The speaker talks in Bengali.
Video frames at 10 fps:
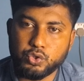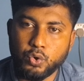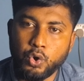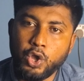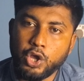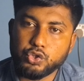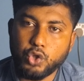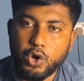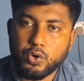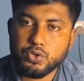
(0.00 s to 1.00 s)
মতো
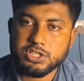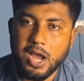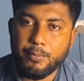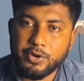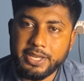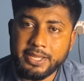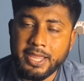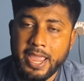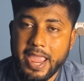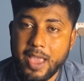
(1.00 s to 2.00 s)
দক্ষ সামরিক
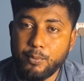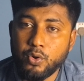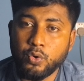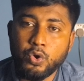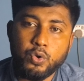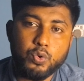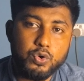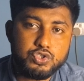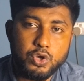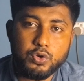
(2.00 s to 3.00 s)
এবং
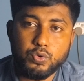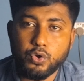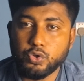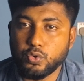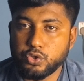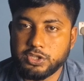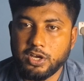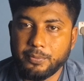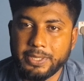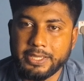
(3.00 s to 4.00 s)
কৌশল গ্রহণ করতে
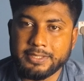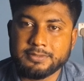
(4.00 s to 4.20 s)
হবে